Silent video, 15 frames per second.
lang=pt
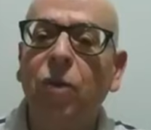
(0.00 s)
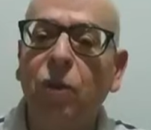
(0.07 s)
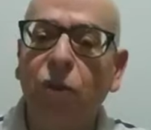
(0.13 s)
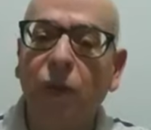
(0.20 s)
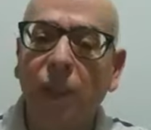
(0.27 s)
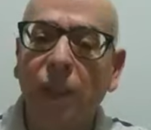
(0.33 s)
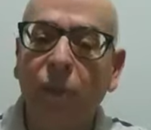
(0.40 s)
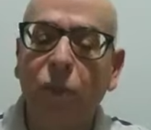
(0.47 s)
nós
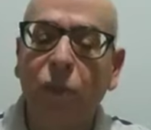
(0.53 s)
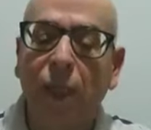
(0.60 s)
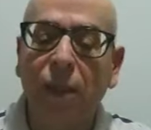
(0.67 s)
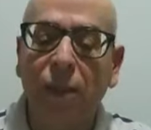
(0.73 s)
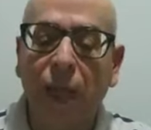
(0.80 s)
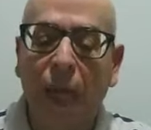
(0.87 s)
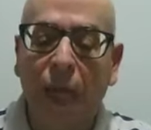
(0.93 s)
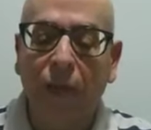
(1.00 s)
fazemos
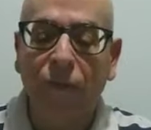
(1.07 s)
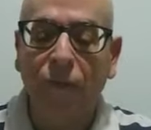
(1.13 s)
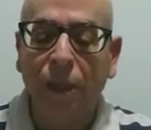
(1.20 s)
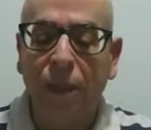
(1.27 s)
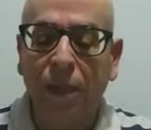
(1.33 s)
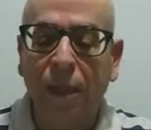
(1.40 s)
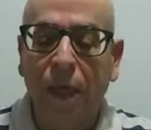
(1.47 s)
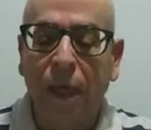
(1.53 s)
as
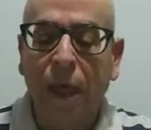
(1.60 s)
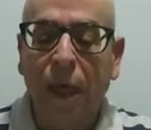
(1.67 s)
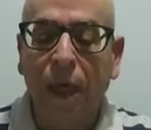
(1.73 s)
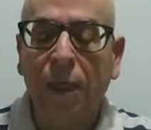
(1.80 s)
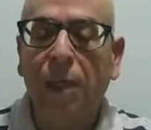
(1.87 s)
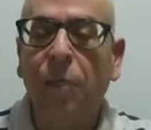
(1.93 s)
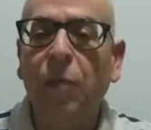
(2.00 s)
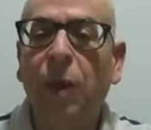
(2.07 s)
lives
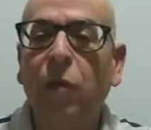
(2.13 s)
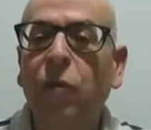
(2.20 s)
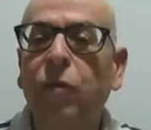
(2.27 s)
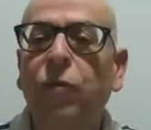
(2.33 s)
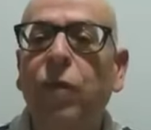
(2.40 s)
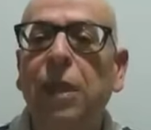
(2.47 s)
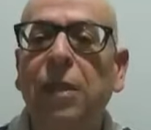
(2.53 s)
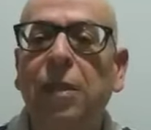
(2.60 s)
aqui pelo
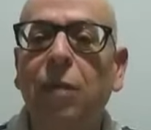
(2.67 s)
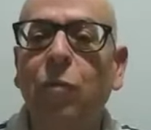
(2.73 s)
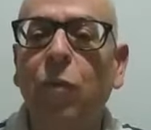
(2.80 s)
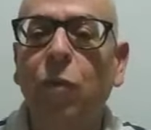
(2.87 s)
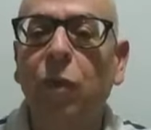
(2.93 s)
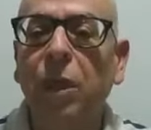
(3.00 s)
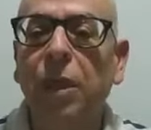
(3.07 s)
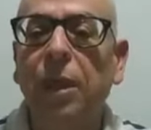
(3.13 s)

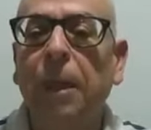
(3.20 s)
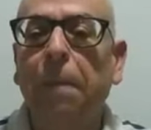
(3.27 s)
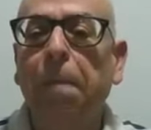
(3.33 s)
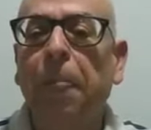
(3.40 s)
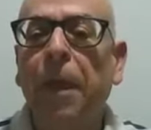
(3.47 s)
Facebook